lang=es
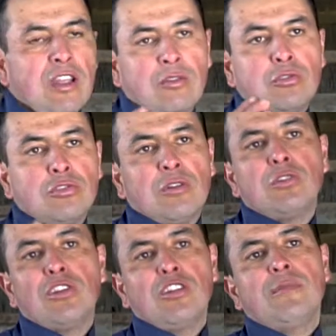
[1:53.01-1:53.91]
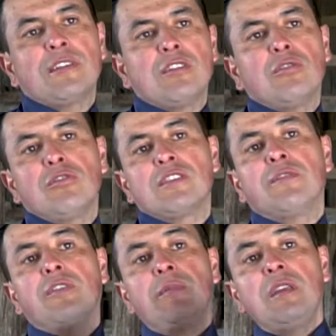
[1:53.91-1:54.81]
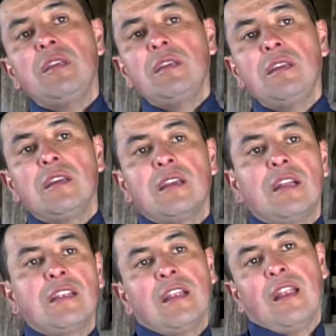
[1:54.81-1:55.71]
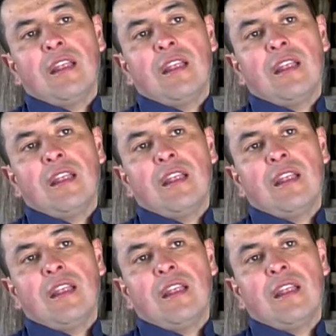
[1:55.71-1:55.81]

eh, justo en agosto del año pasado, cuando se fue mi, eh,